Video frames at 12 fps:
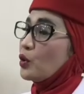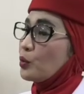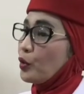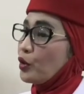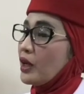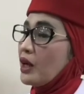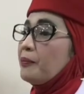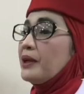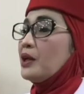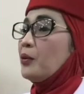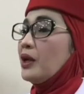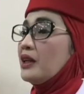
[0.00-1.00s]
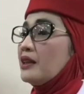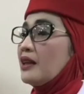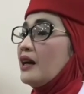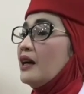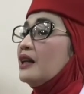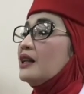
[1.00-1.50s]
hormonal pada
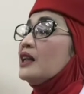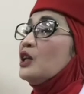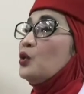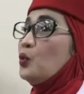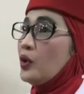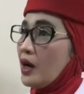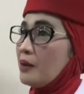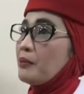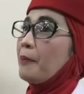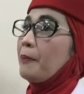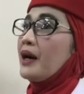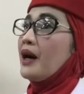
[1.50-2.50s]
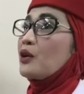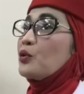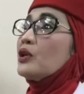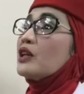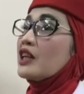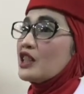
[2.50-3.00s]
wanita diduga
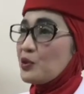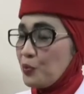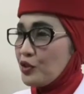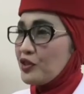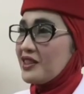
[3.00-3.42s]
mempengaruhi respon